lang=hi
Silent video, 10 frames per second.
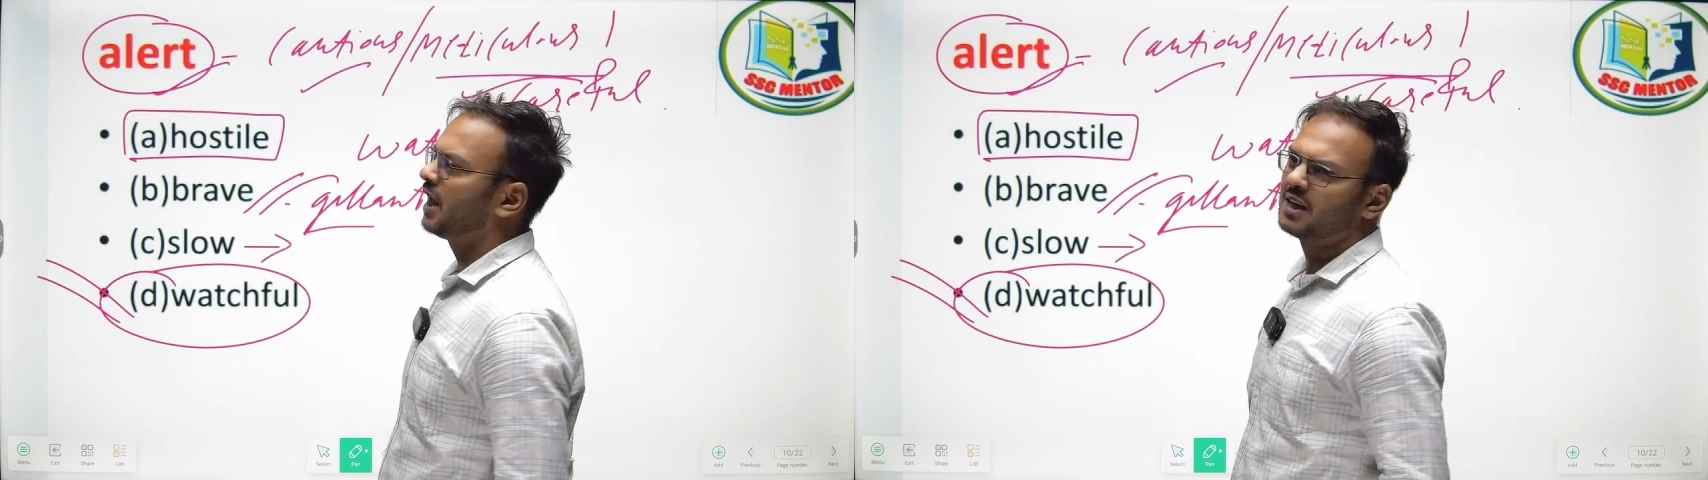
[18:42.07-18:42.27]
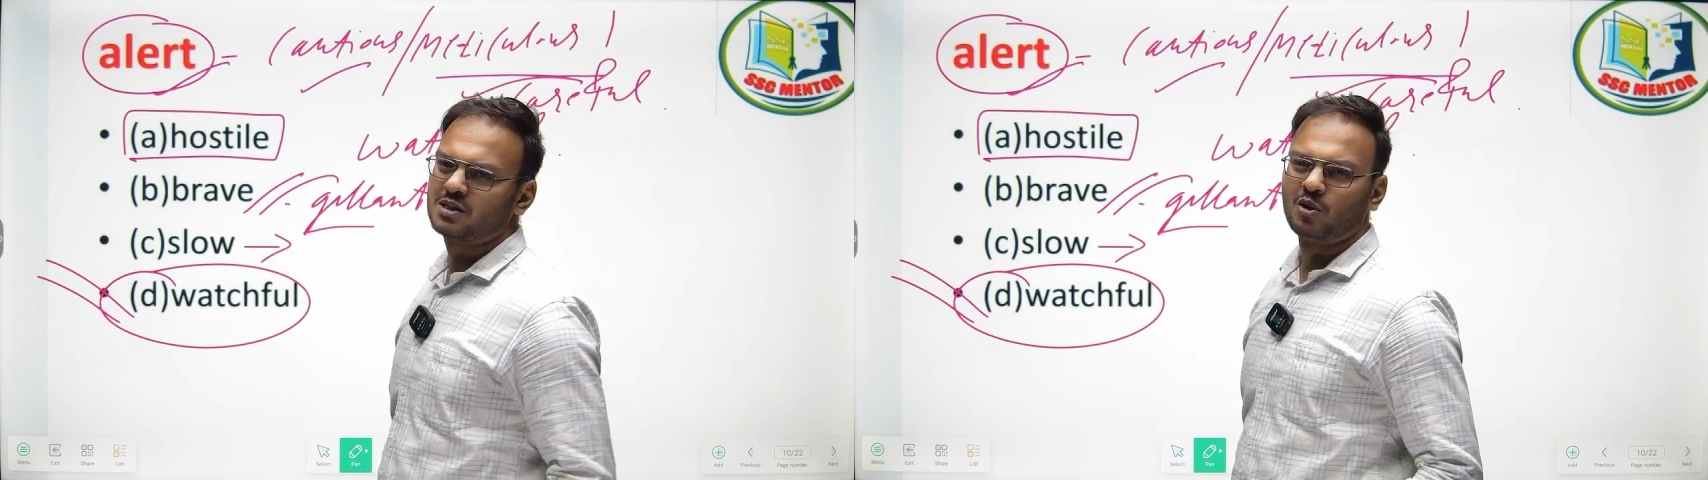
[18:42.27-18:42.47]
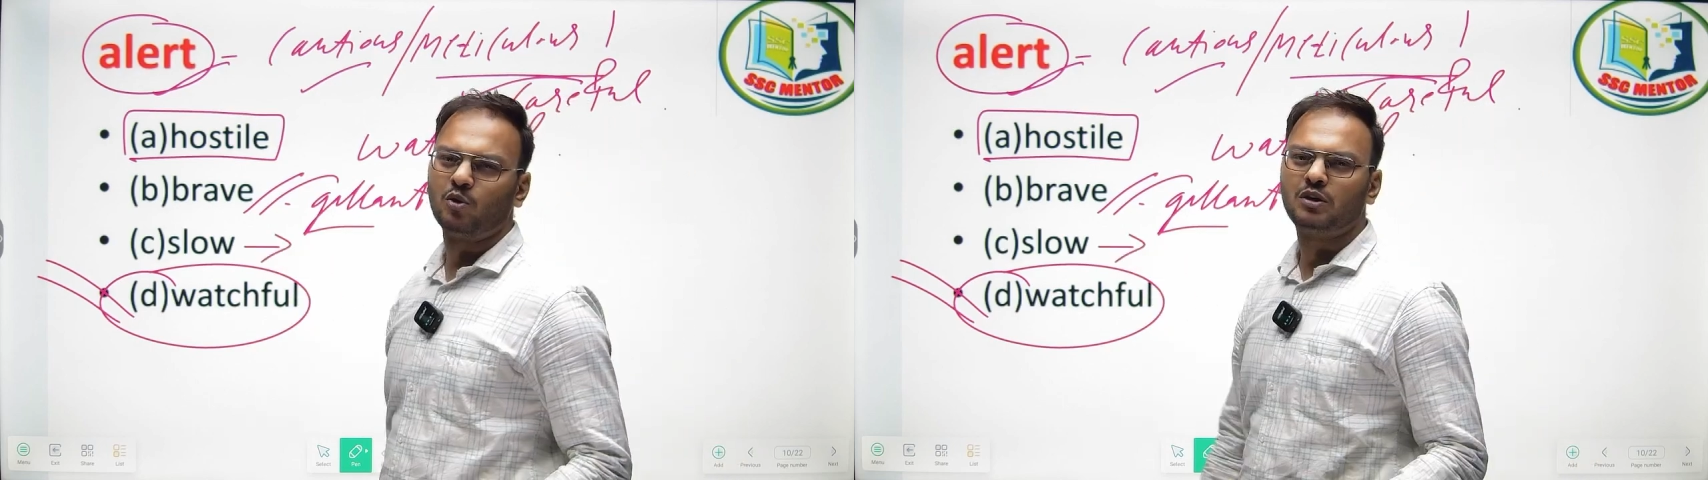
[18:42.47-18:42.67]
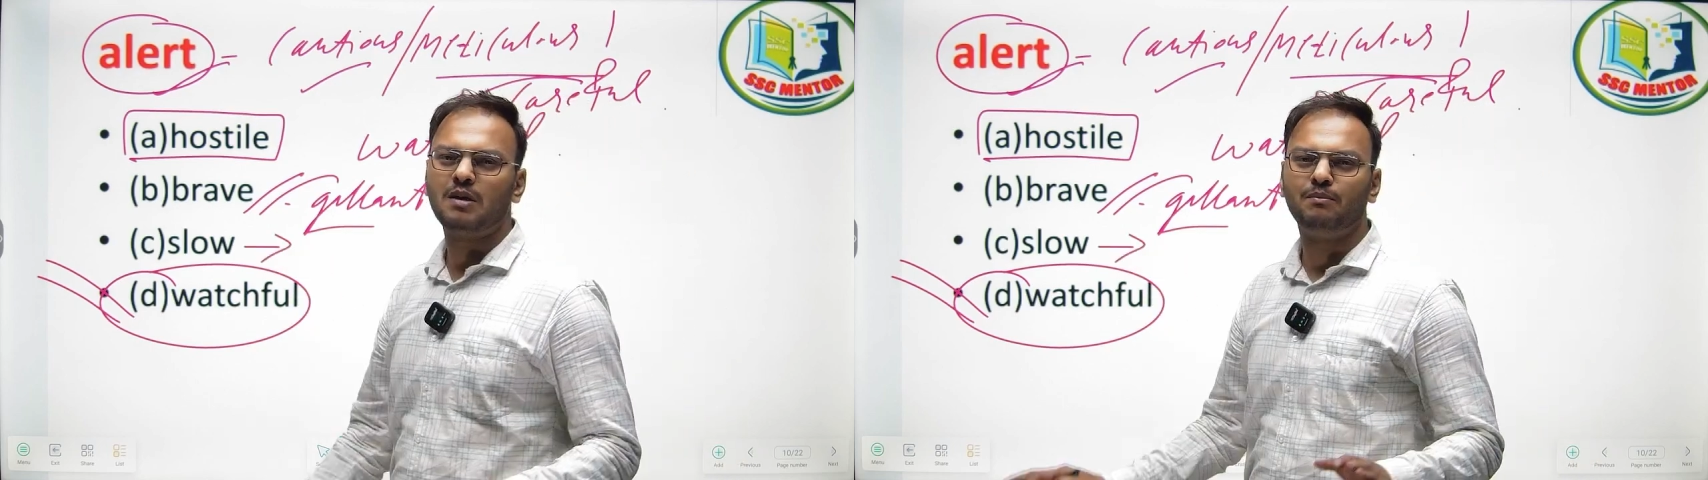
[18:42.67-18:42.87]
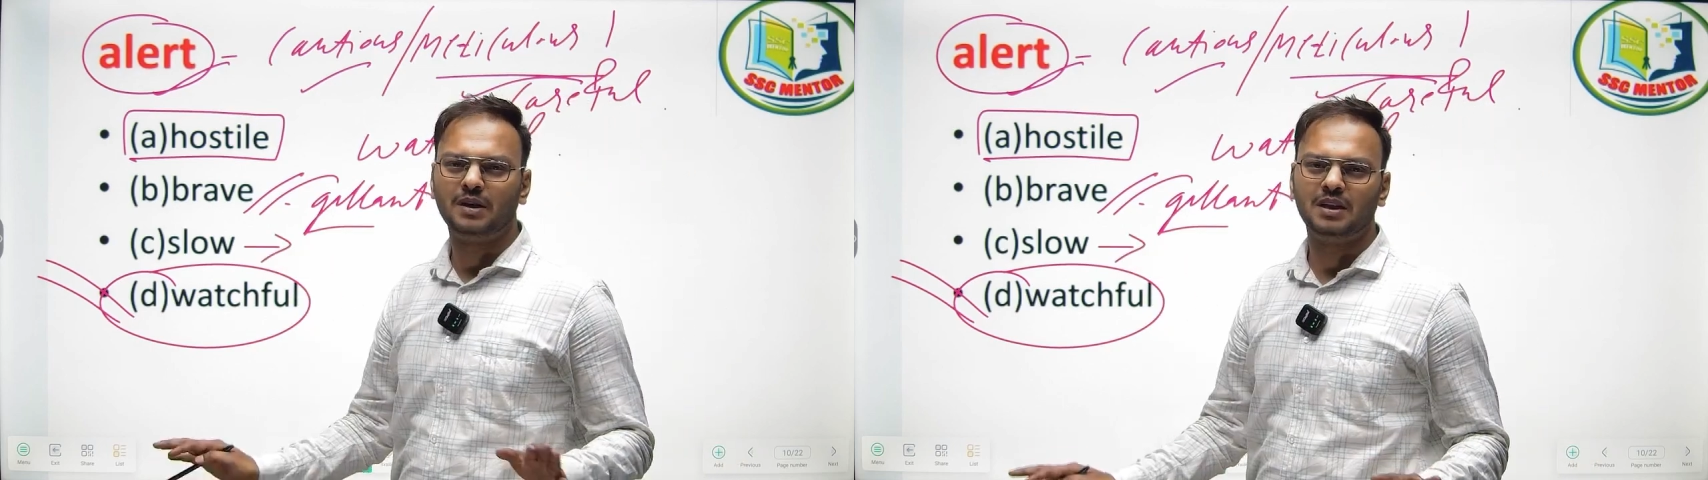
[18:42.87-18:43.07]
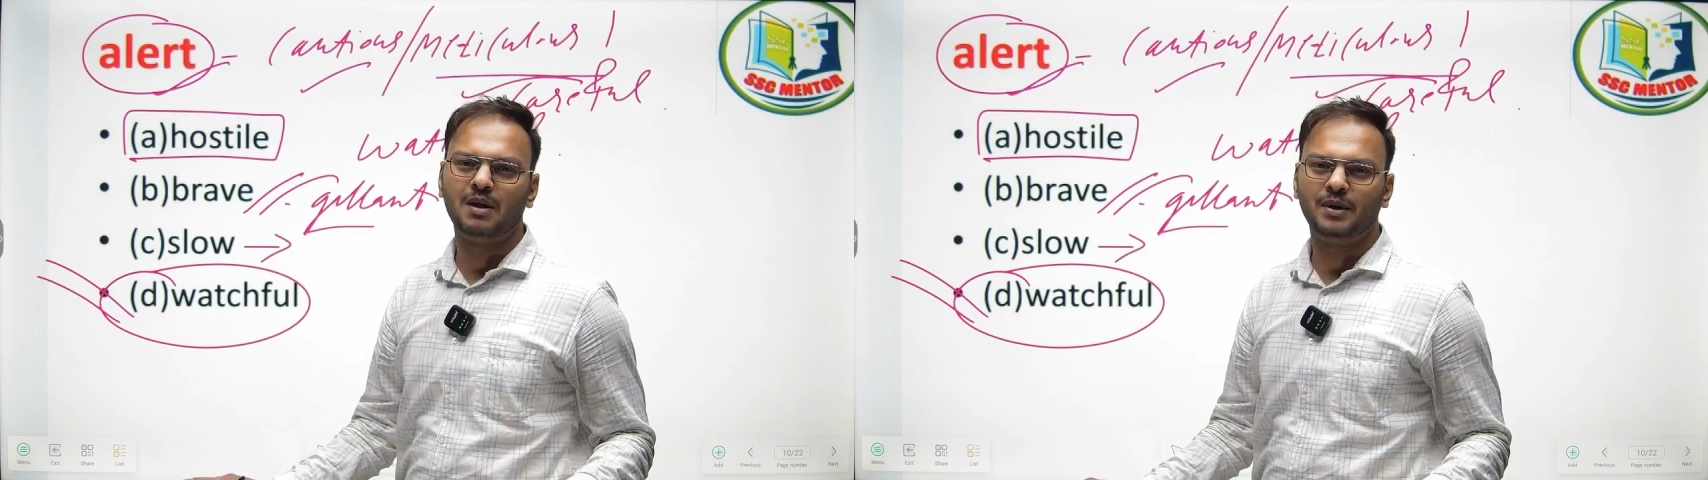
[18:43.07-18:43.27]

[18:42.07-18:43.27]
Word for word: है कि स्लो होता है मंदा